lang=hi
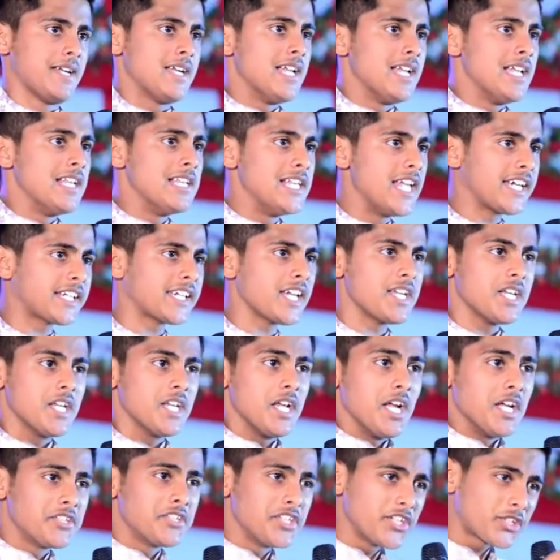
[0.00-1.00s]
लेकिन
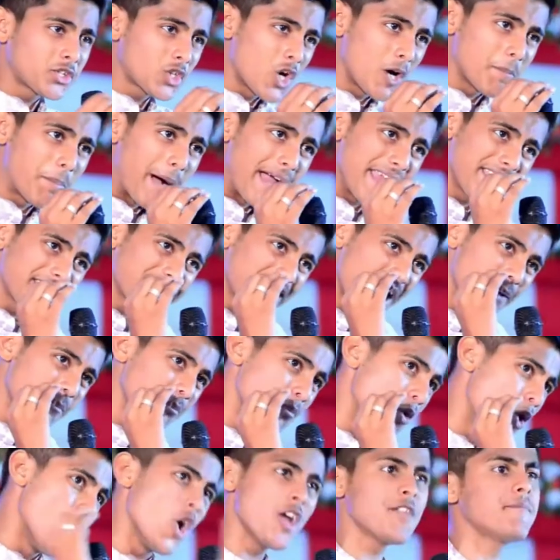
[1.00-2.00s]
जिसको भाई का
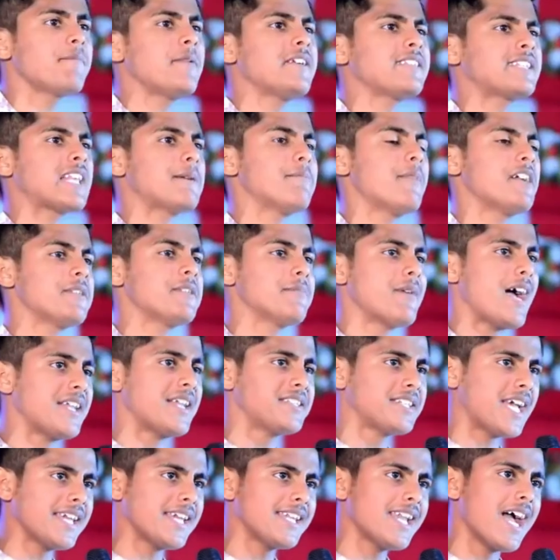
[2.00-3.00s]
मौन भी समझ में आ
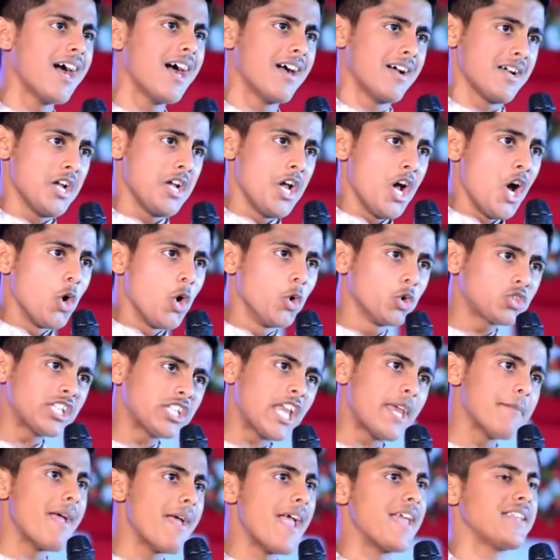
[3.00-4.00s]
जाए ना उसे
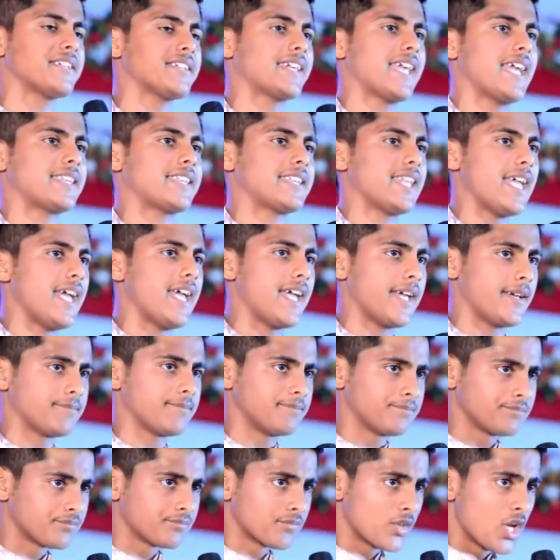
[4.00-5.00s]
बहन कहते हैं
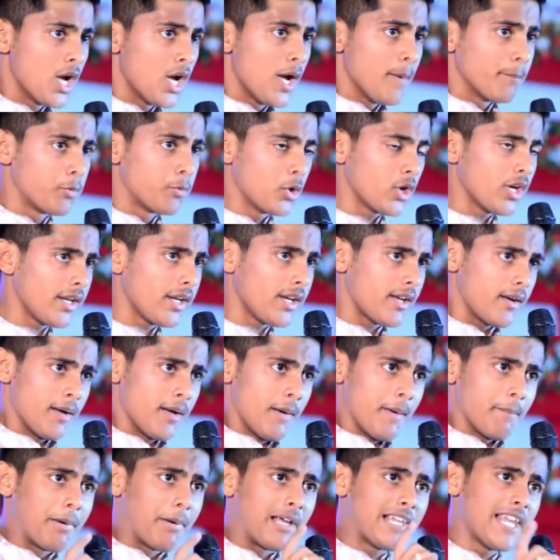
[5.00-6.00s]
पूरे
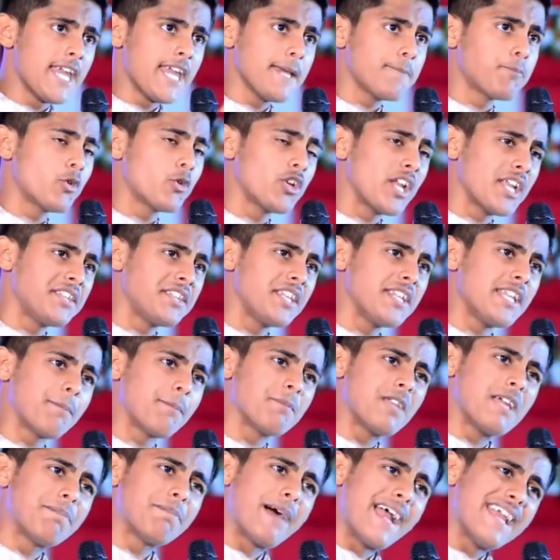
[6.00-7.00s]
भले ही पूरे दिन अपने
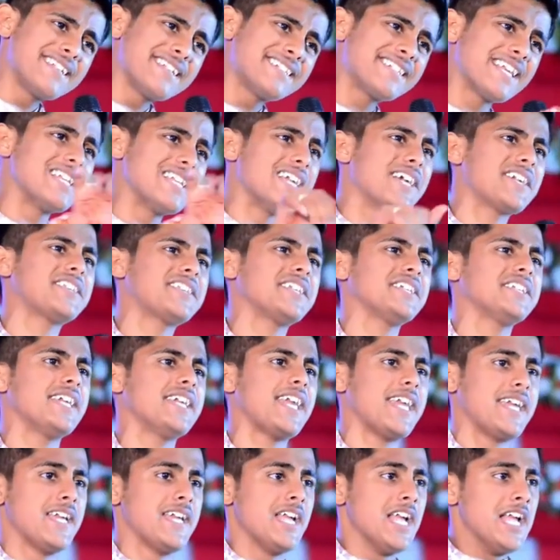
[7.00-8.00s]
भाई से लड़ती रहे
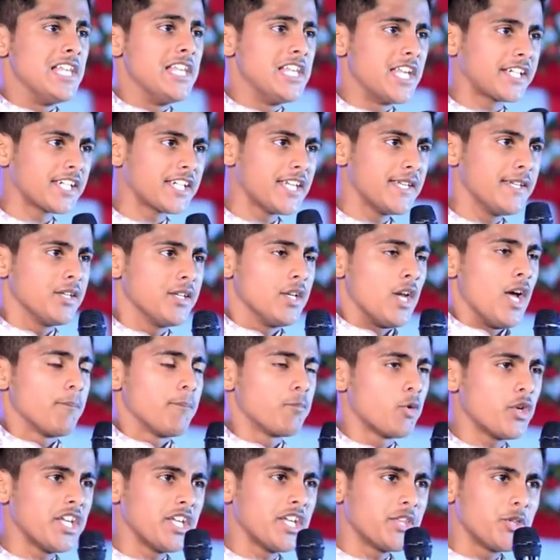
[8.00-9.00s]
लेकिन
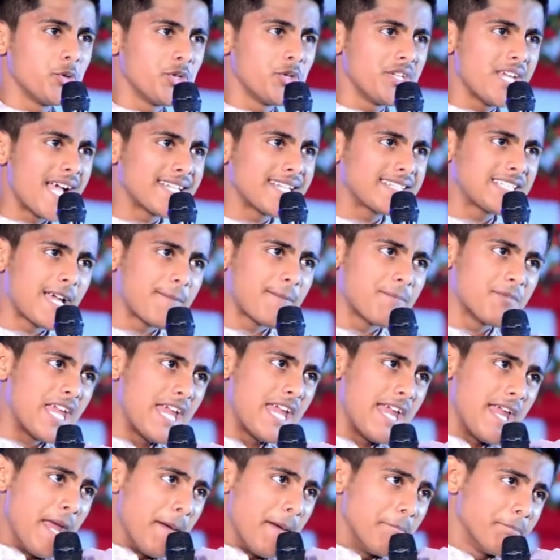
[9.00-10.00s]
पूरी दुनिया से अपने
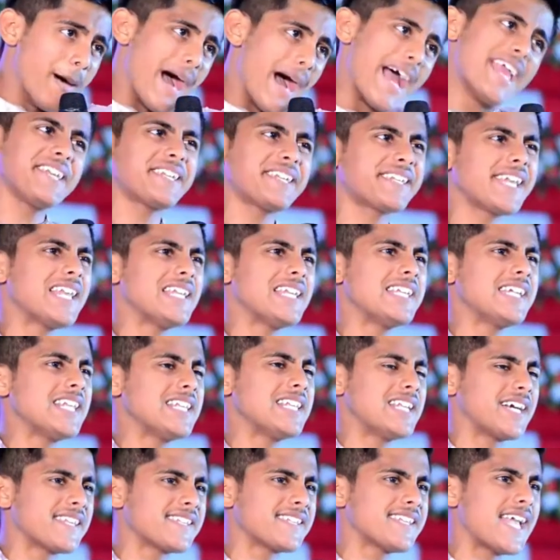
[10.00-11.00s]
भाई के लिए
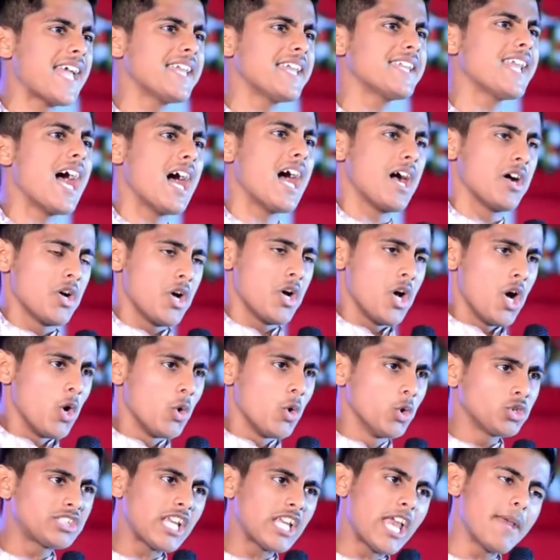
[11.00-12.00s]
लड़ जाए ना
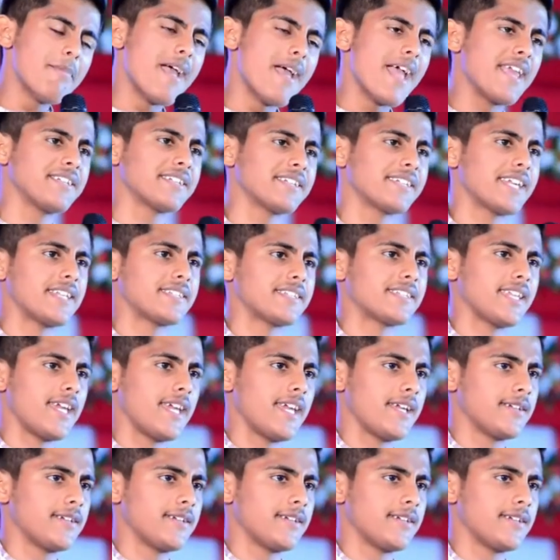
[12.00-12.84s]
उसे बहन कहते हैं